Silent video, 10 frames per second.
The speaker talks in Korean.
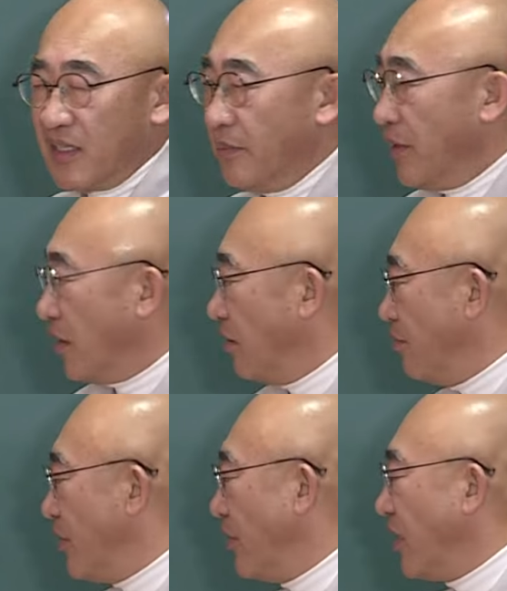때문에 이걸
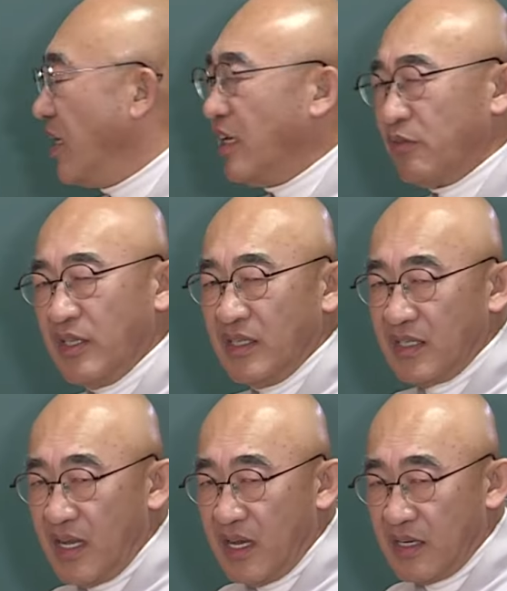멸해야
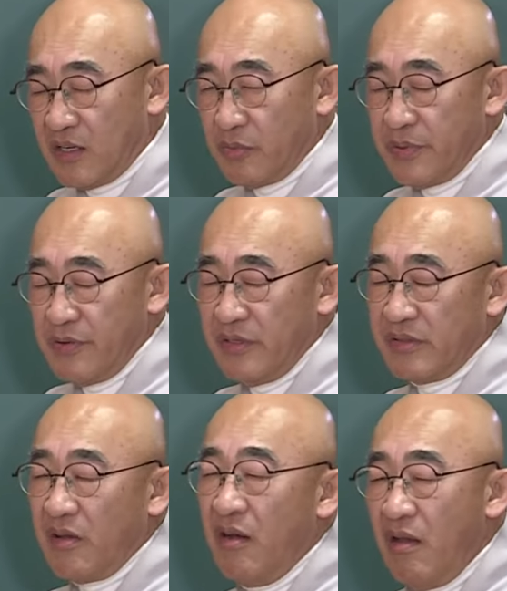된다라고 배워요.
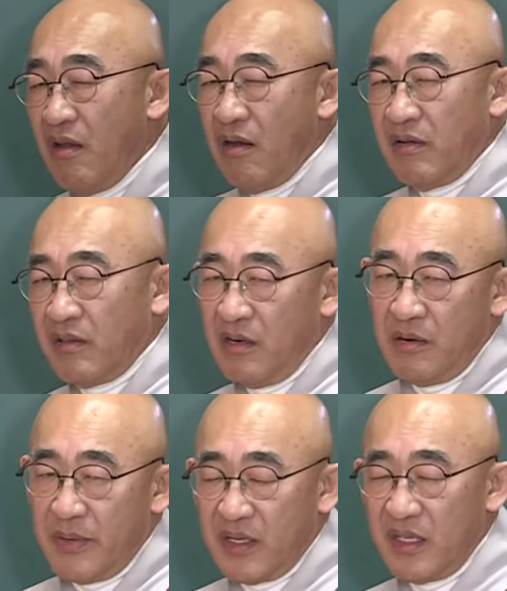그래서
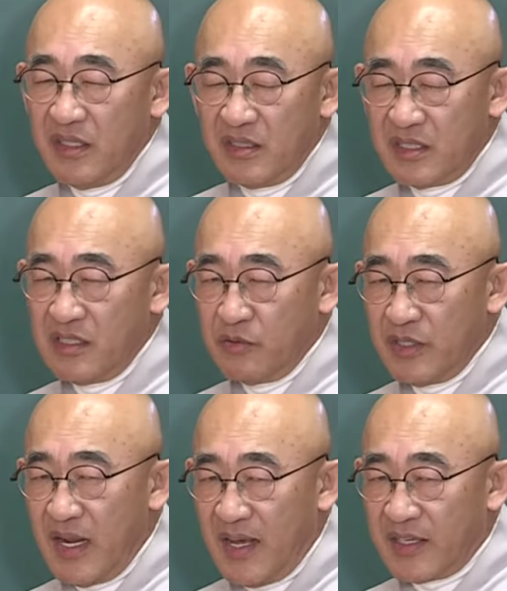열반의 이치를
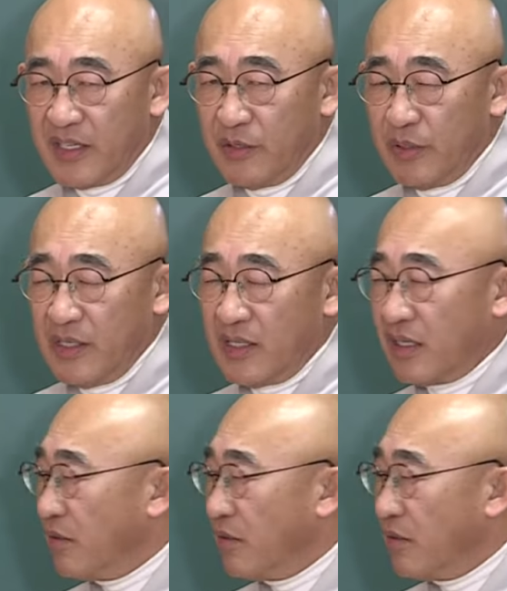우리는 알아야 된다.